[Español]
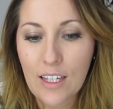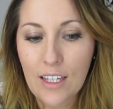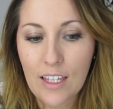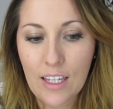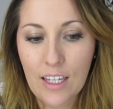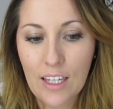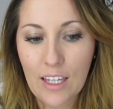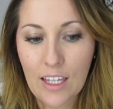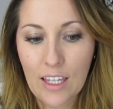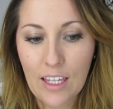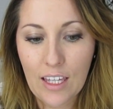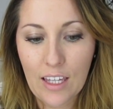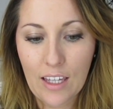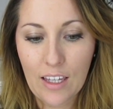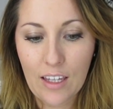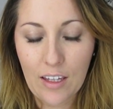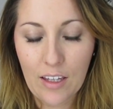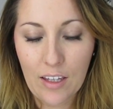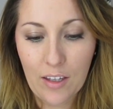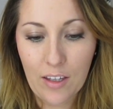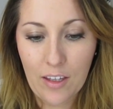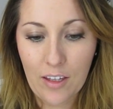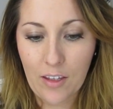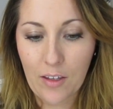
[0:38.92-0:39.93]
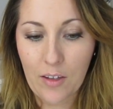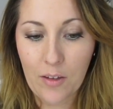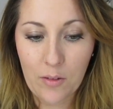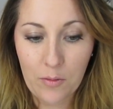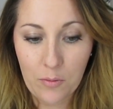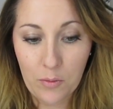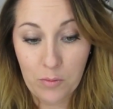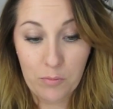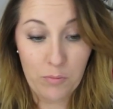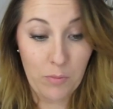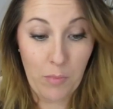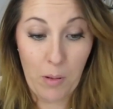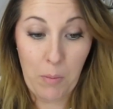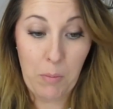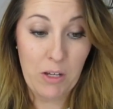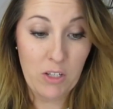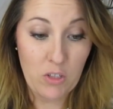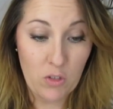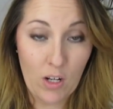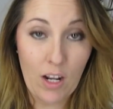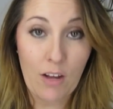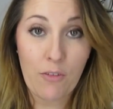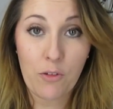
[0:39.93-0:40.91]
Y me
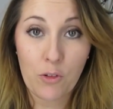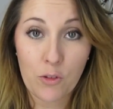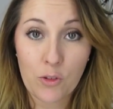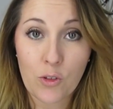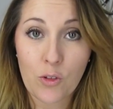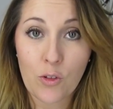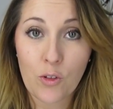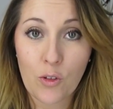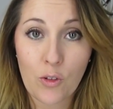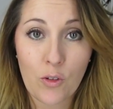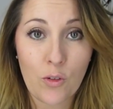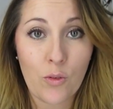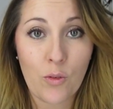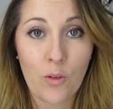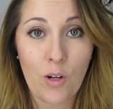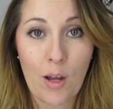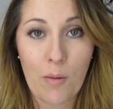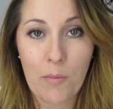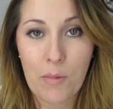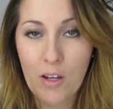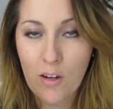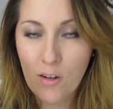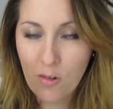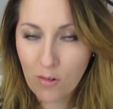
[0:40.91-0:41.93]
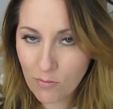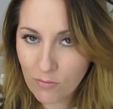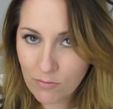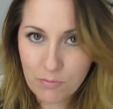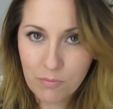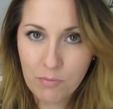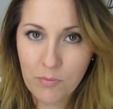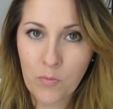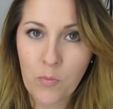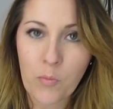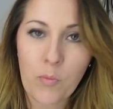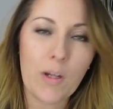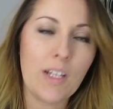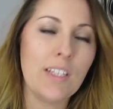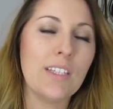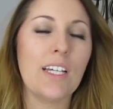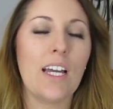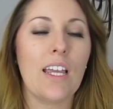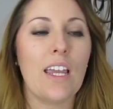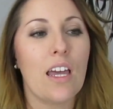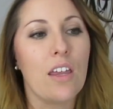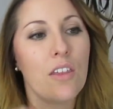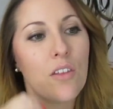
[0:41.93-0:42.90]
pasó la foto un amigo, un, un
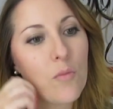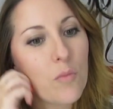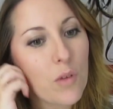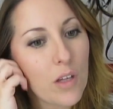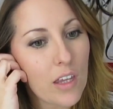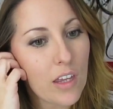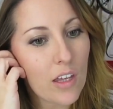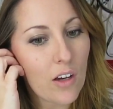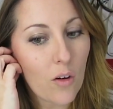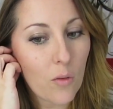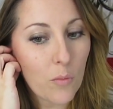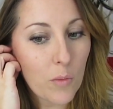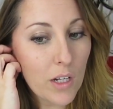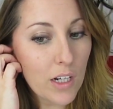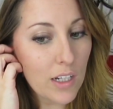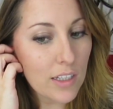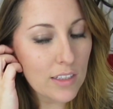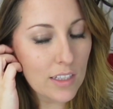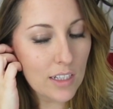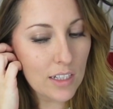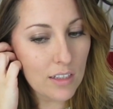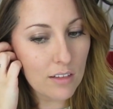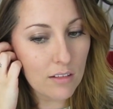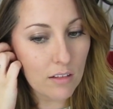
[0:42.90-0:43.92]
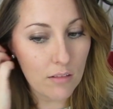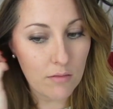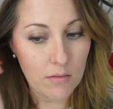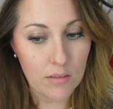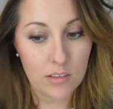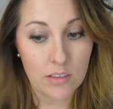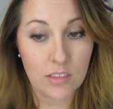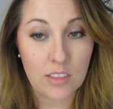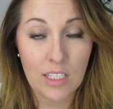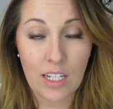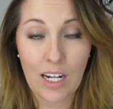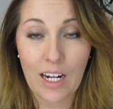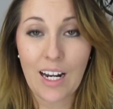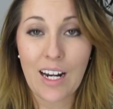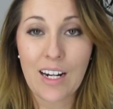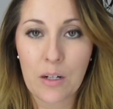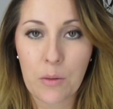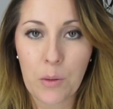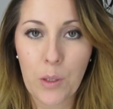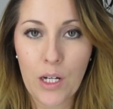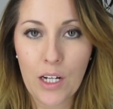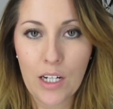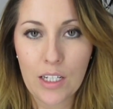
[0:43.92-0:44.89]
pantallazo, y me dijo, mira, tal, serán las
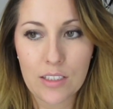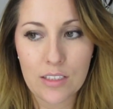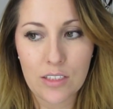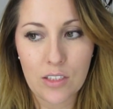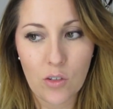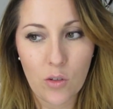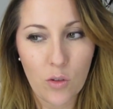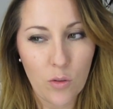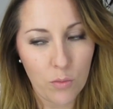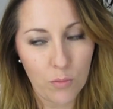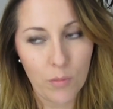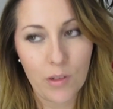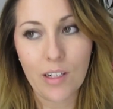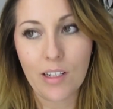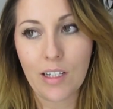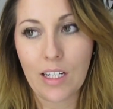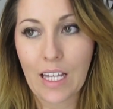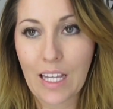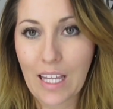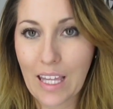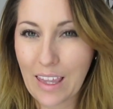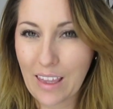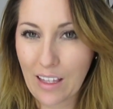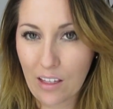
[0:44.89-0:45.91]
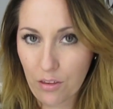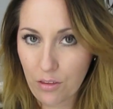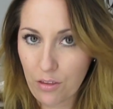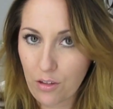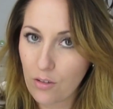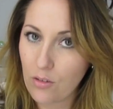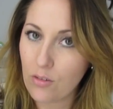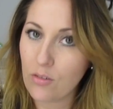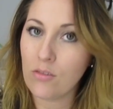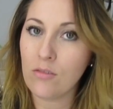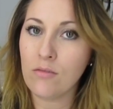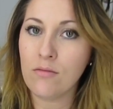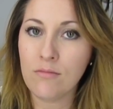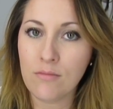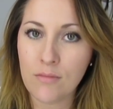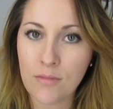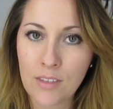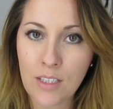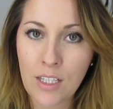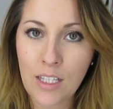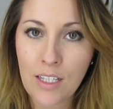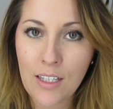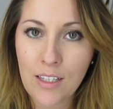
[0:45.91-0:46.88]
rebajas. Digo, hombre, liquidación
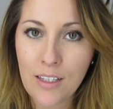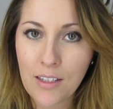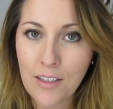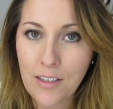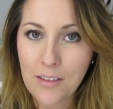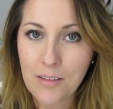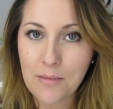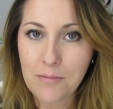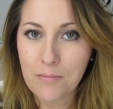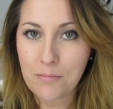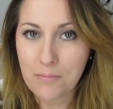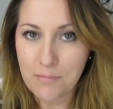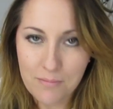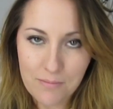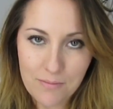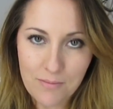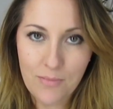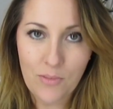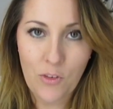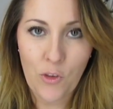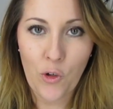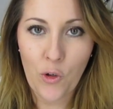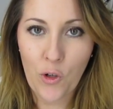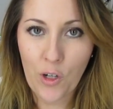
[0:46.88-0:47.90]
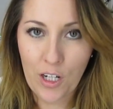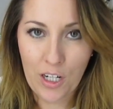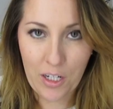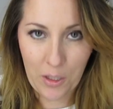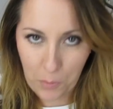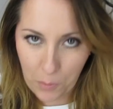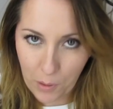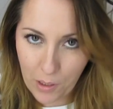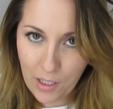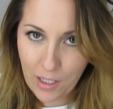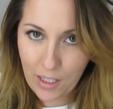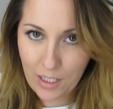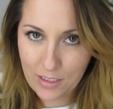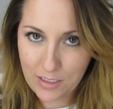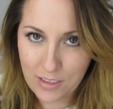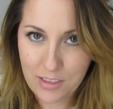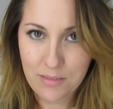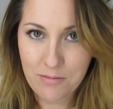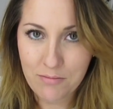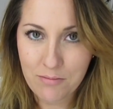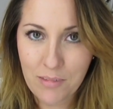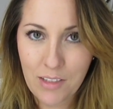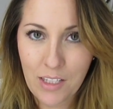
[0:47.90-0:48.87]
no es
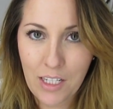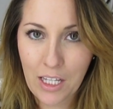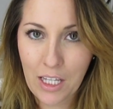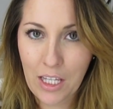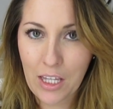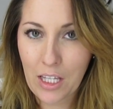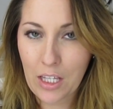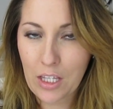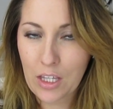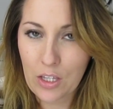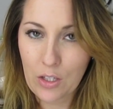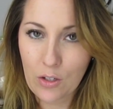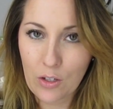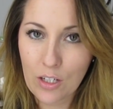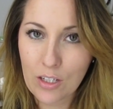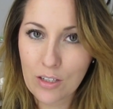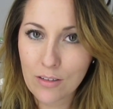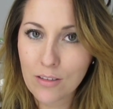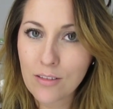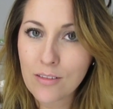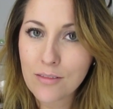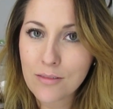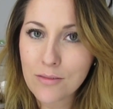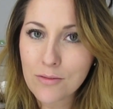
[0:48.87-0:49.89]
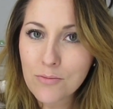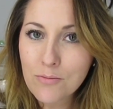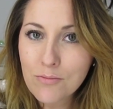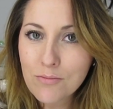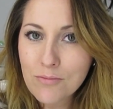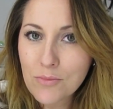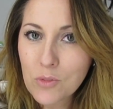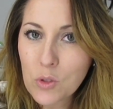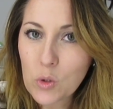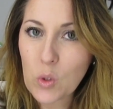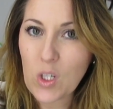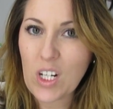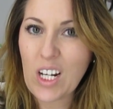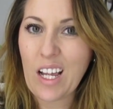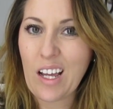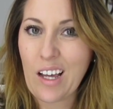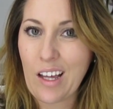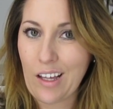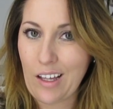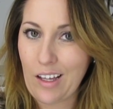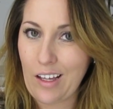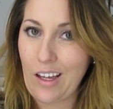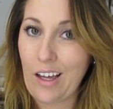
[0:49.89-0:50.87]
rebajas. Liquidación
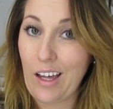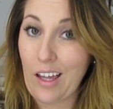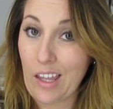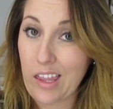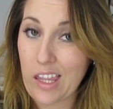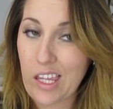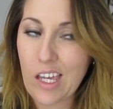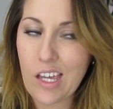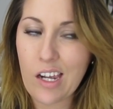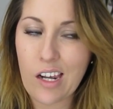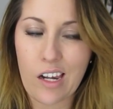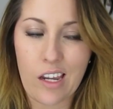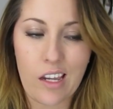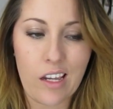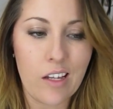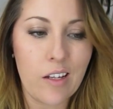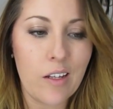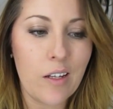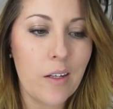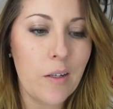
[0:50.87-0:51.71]
suena a cierre.